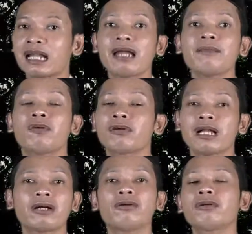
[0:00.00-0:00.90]
klaim
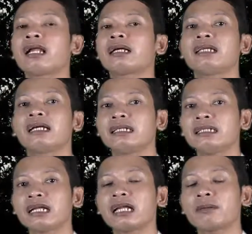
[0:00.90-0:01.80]
orang-orang yang
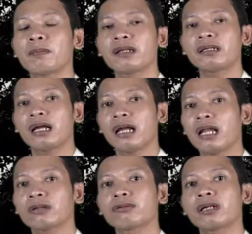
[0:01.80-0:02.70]
ingkar kepada
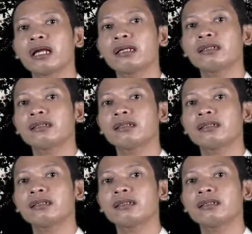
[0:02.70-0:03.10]
Al-Qur'an,